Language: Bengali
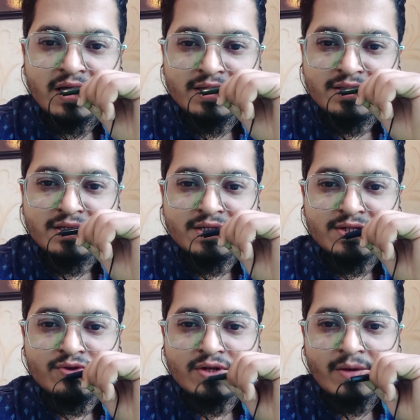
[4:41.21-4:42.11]
আই দিয়ে
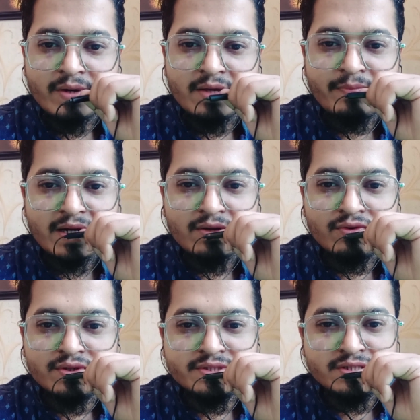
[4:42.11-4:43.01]
এডিট করে আমাকে পাঠানো
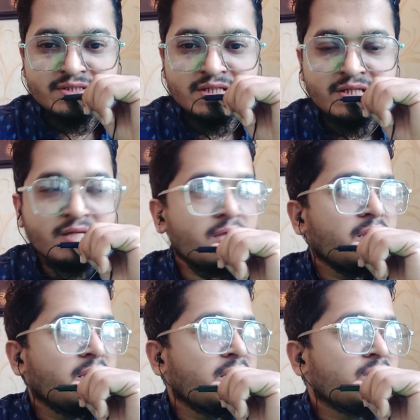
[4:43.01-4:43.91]
হয়েছে যে
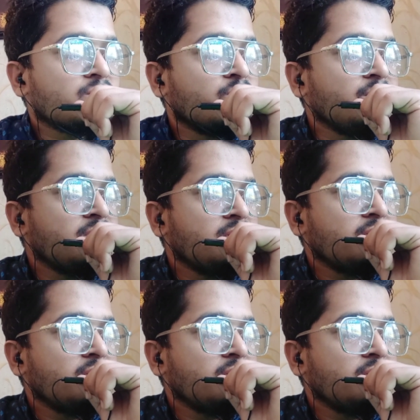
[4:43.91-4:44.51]
তুমি